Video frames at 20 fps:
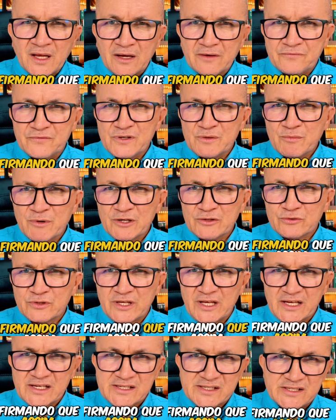afirmando
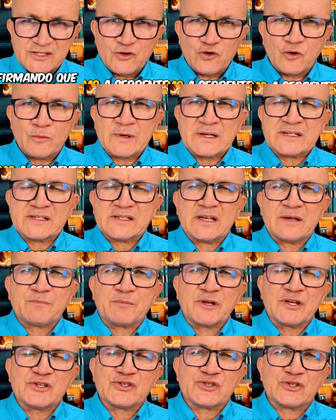que assim como a
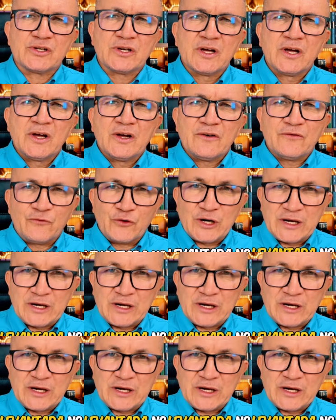serpente foi